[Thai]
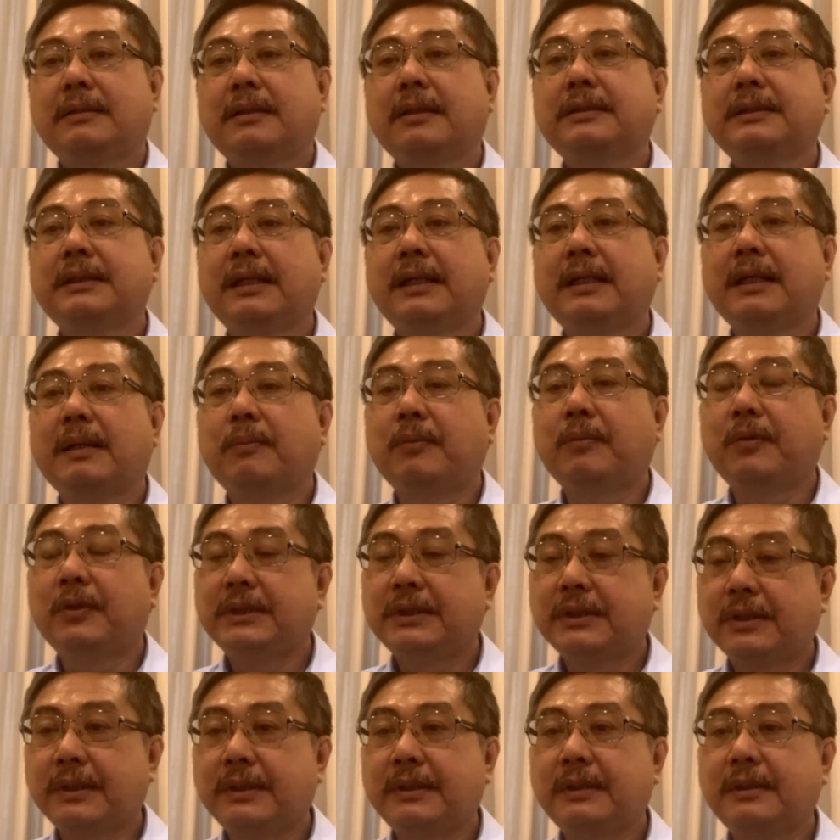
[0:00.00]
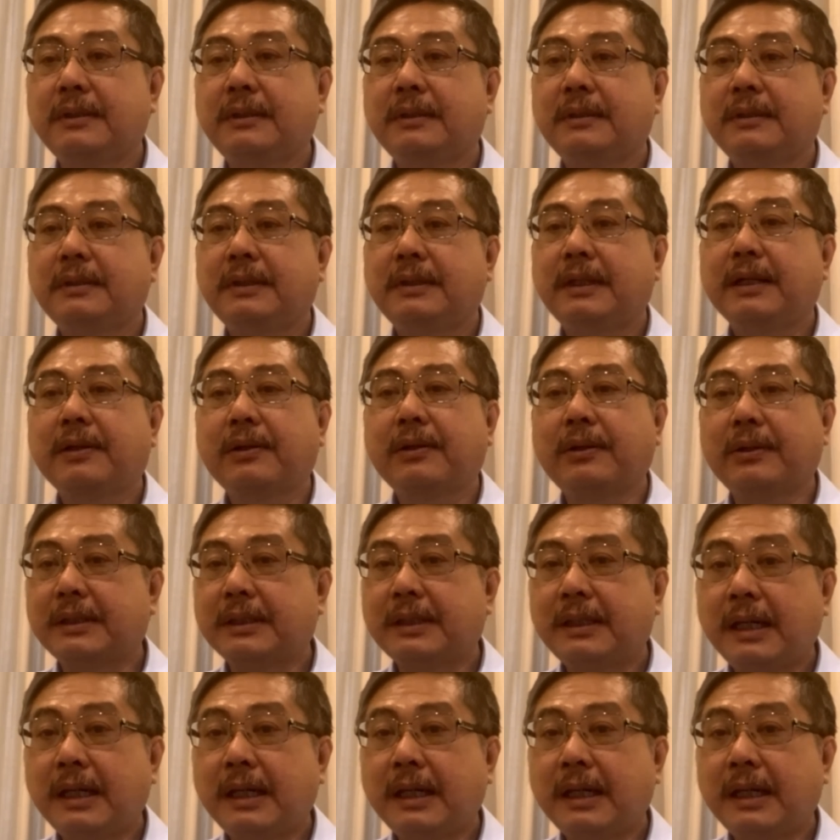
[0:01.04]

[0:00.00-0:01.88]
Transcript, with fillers: ต้องเจอกับมวลชนที่โกรธ